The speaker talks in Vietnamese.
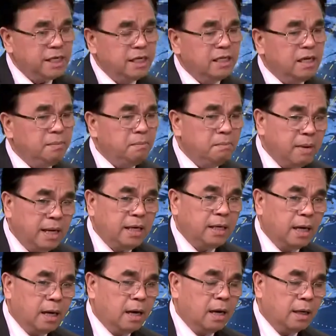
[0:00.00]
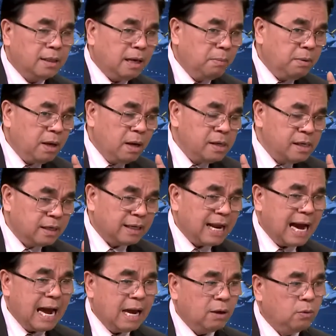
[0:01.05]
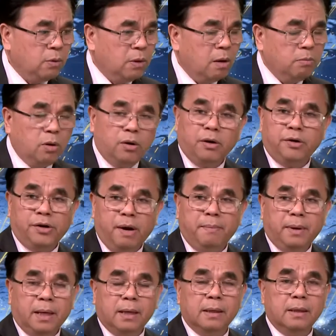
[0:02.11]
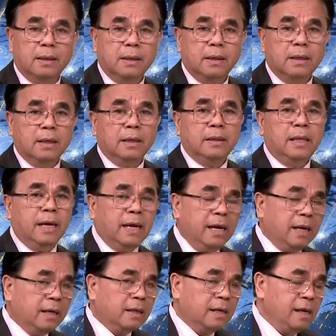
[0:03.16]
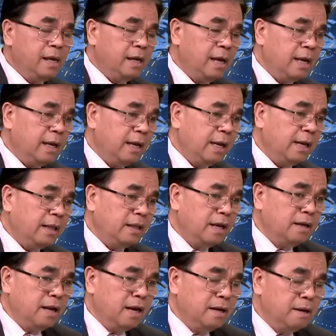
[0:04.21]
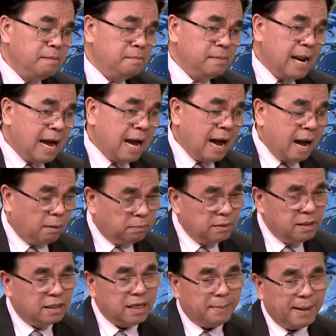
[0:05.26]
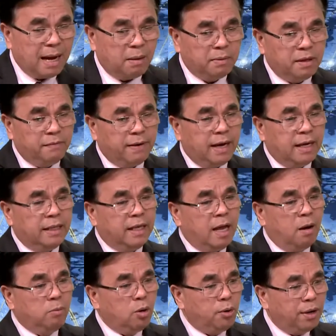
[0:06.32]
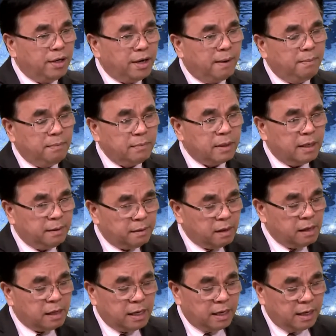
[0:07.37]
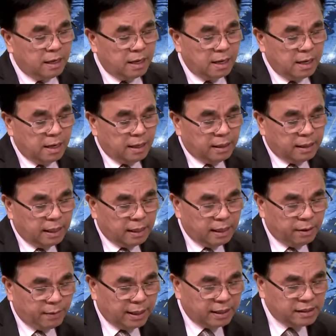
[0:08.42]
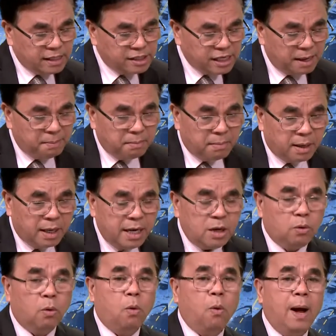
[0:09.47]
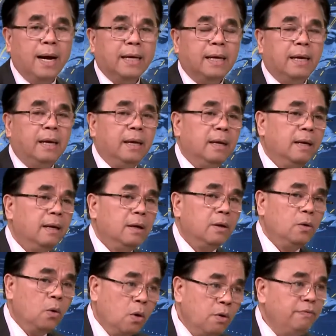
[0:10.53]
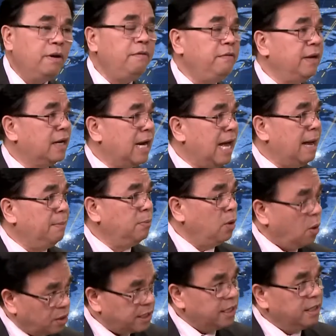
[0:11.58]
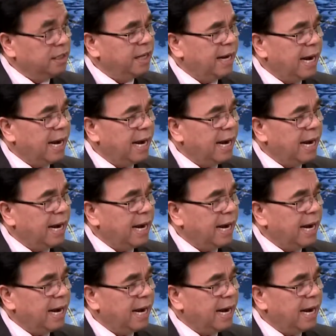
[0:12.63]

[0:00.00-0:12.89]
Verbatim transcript: liên bây giờ trong cái hiện đại của ông Donald Trump đó thì cái cái cái cái cái tình hình đã học được những bài học như vậy thì ông Donald Trump cái cái cái cái cái gọi là chính sách mới của Hoa Kỳ đối với Việt Nam nó sẽ như thế